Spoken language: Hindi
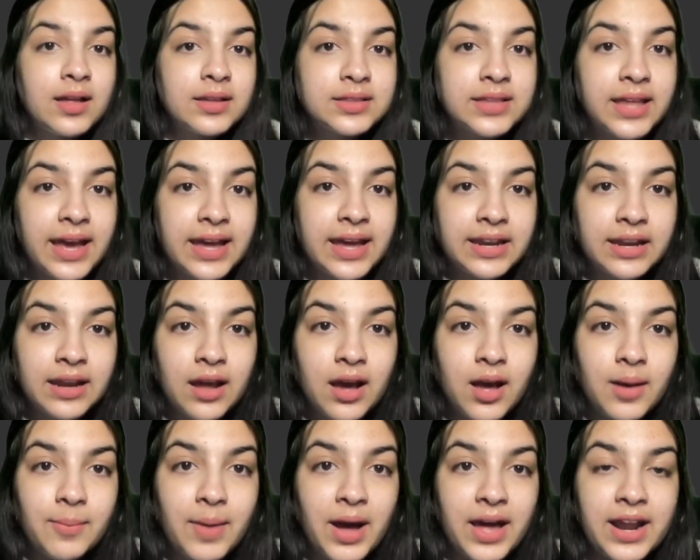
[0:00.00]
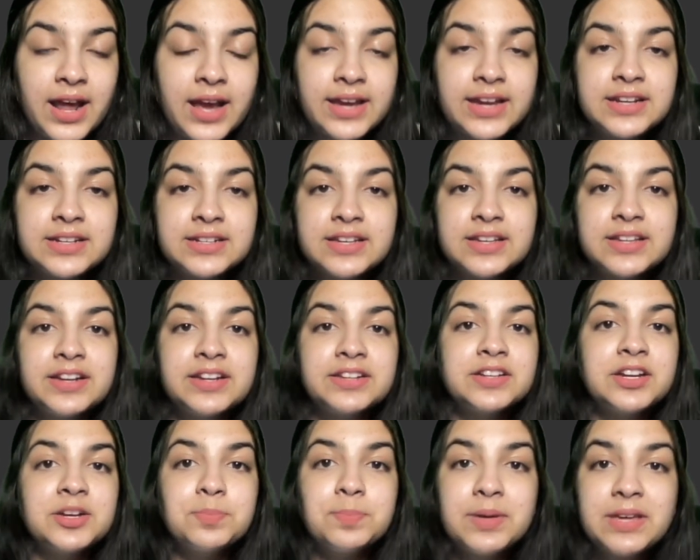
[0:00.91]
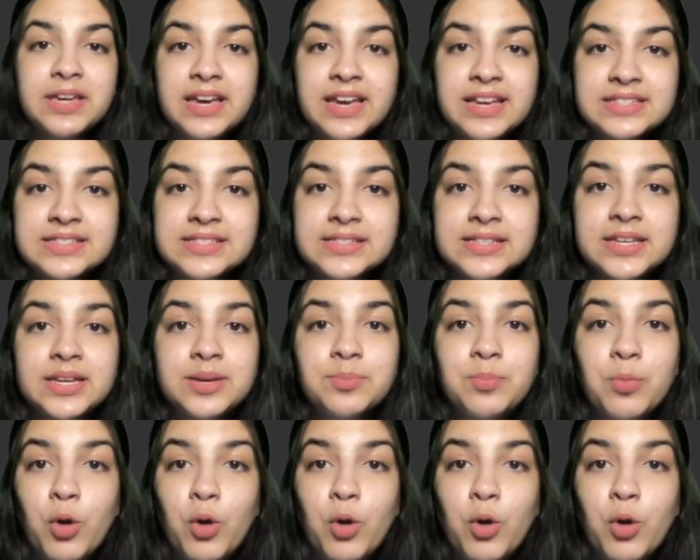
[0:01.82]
देन हमारा इंटीग्रेटेड बीएससी